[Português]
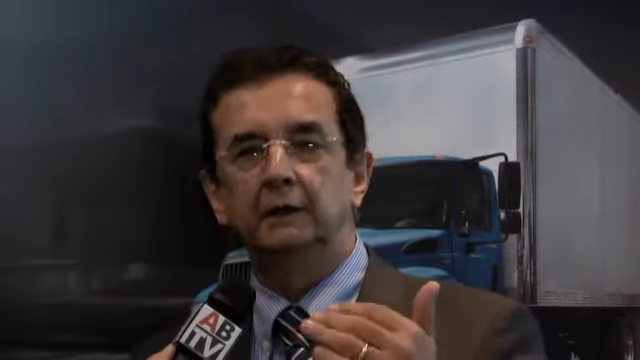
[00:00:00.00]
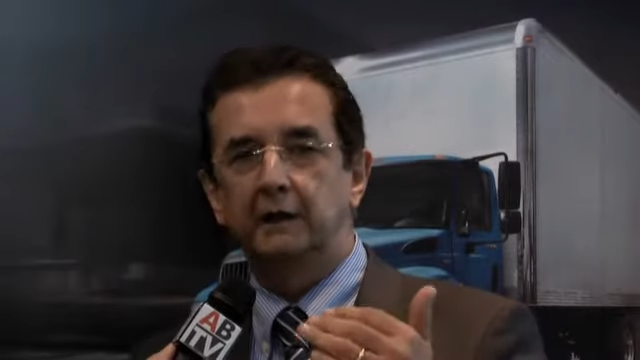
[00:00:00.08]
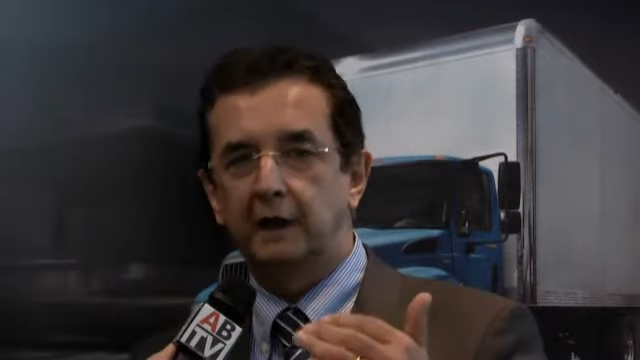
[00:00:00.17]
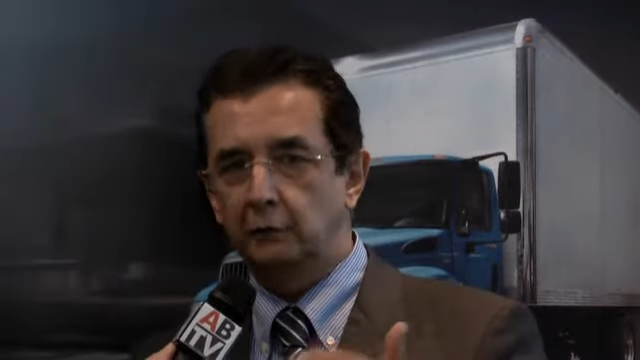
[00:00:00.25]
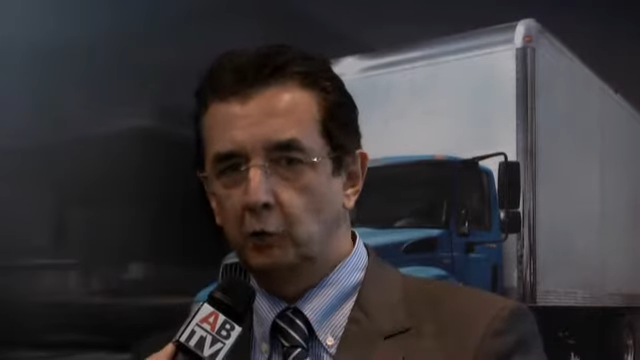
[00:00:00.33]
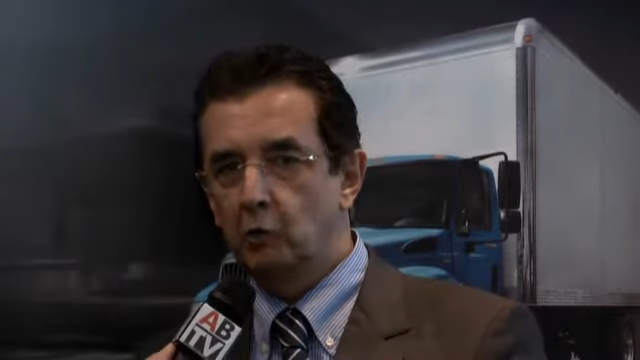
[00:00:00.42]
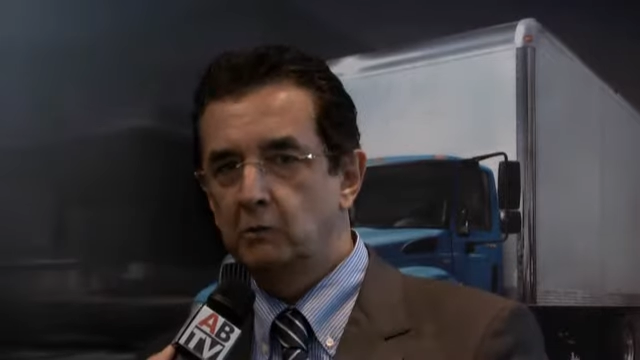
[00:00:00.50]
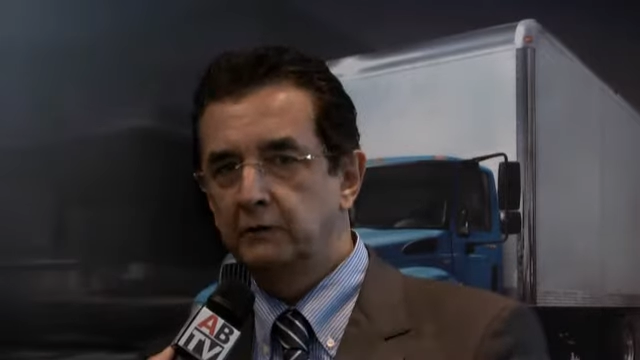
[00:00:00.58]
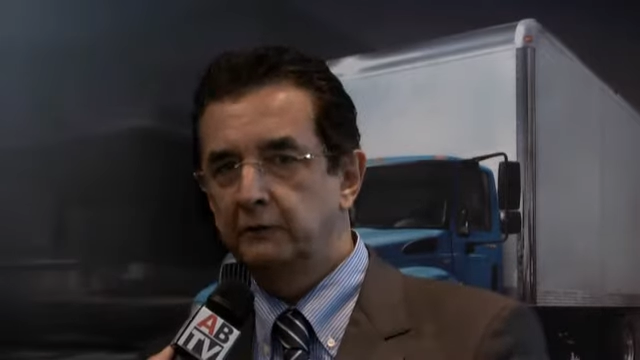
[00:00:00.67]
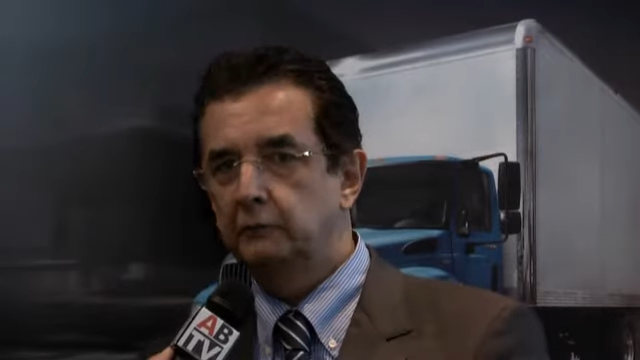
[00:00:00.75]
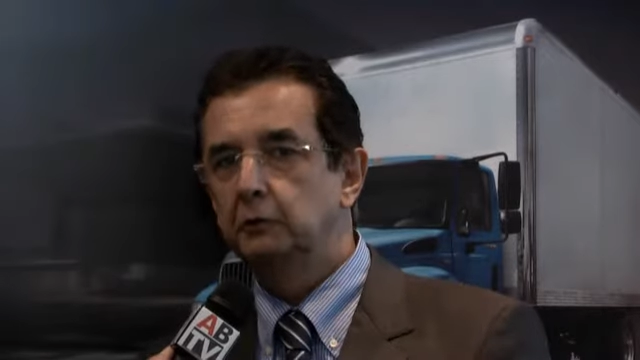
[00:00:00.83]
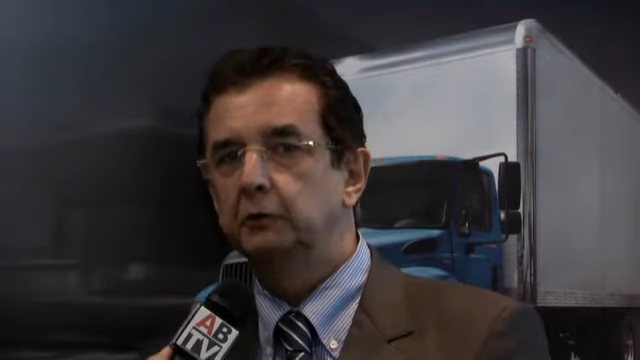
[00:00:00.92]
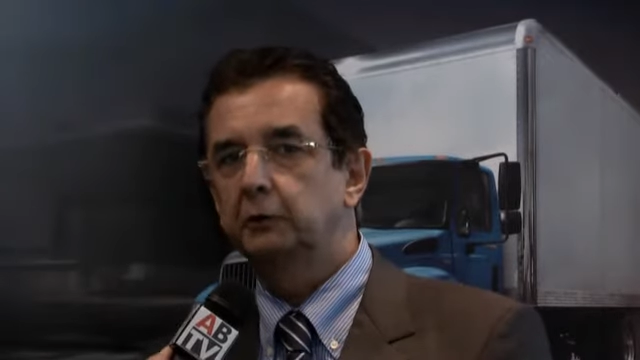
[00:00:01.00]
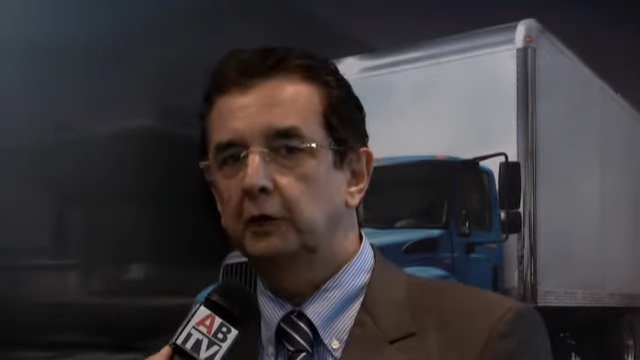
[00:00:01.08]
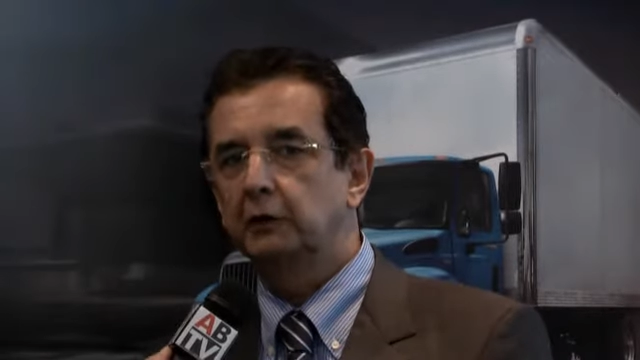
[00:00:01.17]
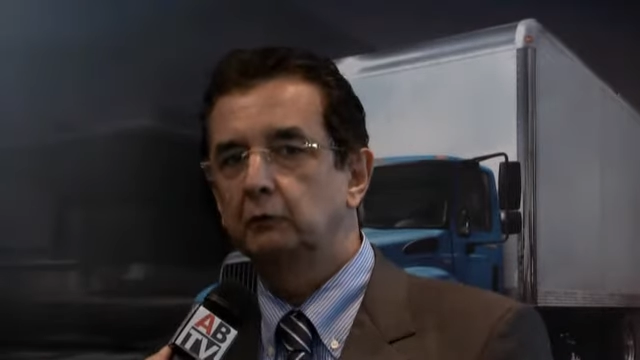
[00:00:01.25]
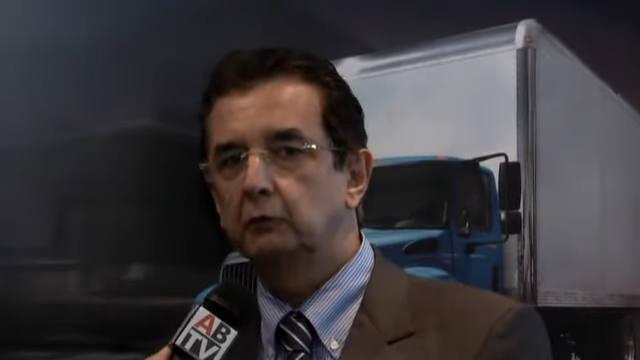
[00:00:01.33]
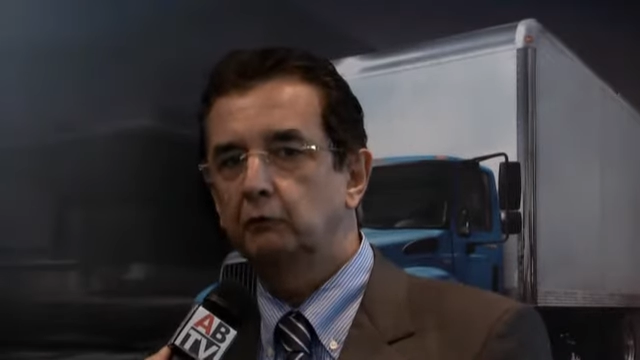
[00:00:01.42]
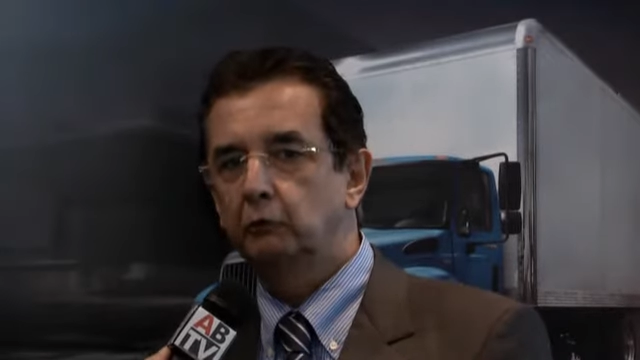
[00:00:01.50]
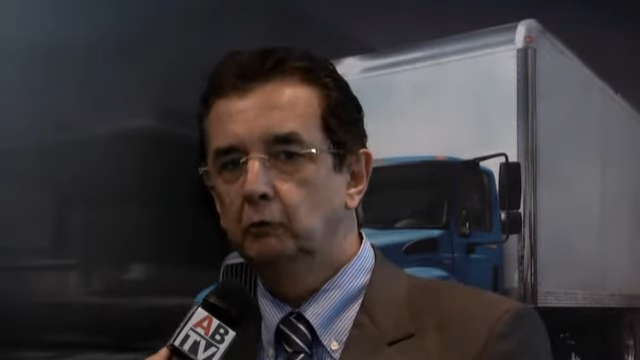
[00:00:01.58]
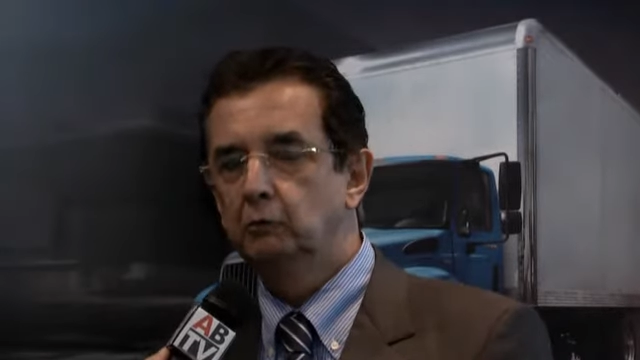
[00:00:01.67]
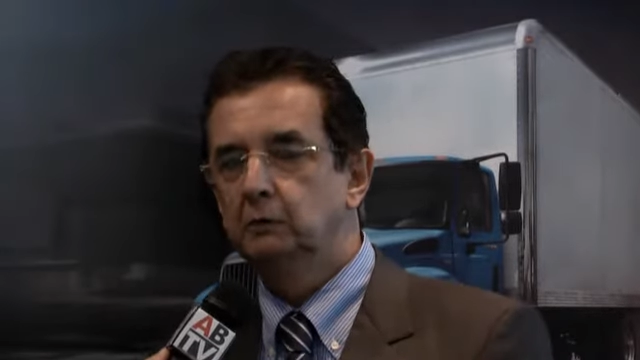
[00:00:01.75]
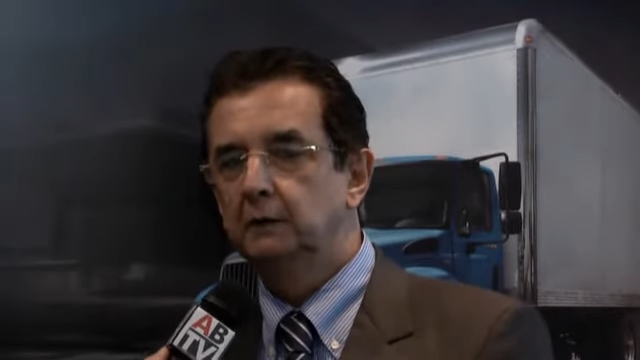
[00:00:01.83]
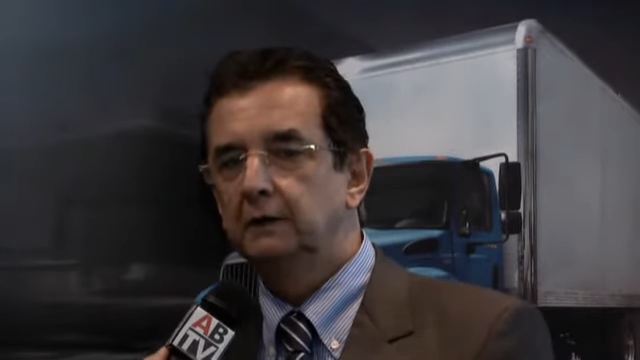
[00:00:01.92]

Canoas, no Rio Grande do Sul,